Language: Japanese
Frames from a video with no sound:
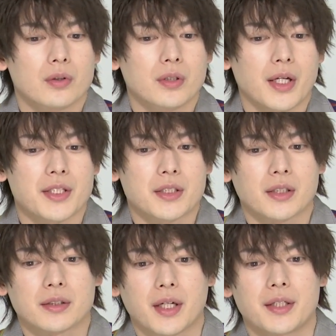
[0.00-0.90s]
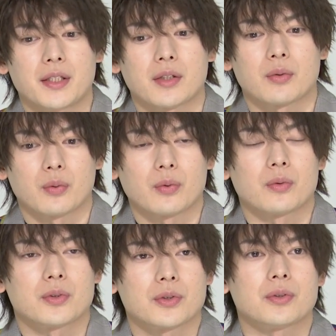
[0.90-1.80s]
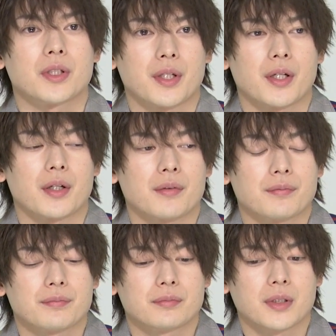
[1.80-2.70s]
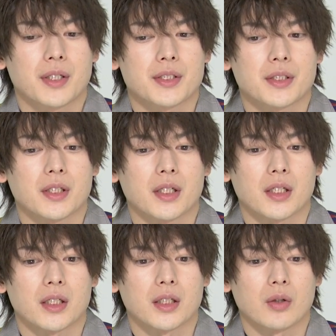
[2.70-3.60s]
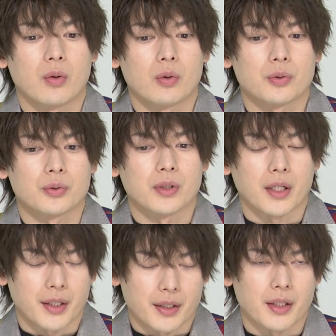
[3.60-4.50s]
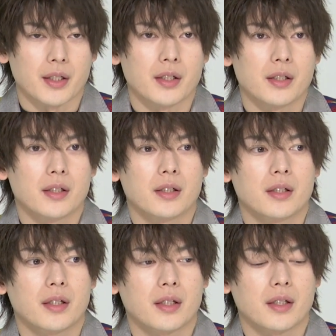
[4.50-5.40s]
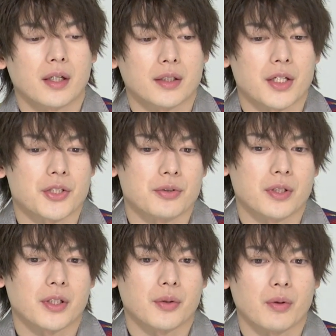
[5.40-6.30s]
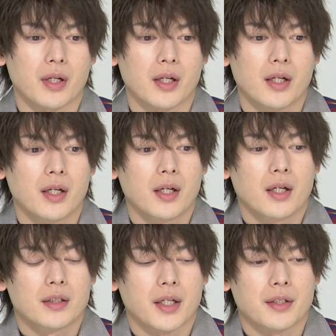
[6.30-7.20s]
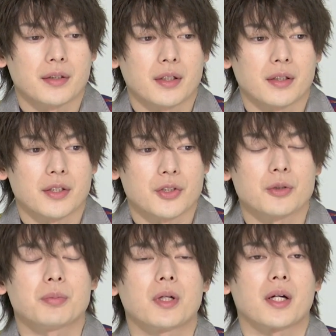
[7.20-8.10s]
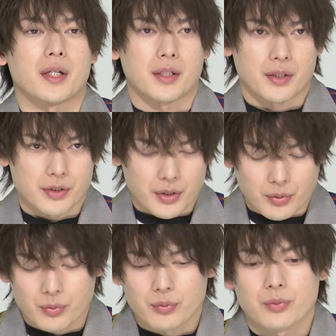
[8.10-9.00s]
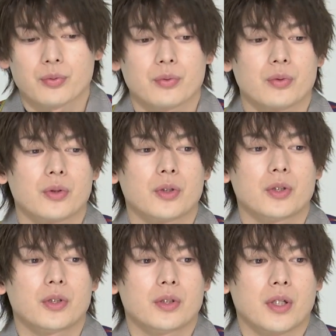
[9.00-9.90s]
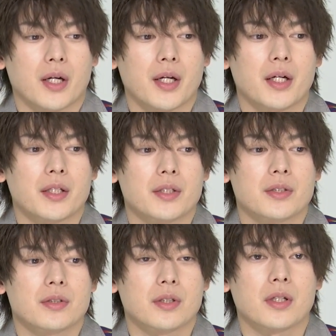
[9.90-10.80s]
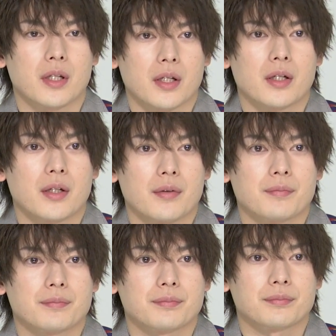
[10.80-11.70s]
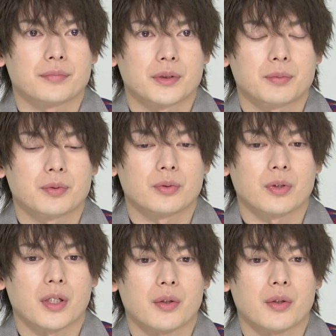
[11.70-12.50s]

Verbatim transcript: 第1弾第2弾と作ってて第1弾が欧風カレーでで新しく出たのが第2弾でスープカレーなんですけどカレーが好きで自分のカ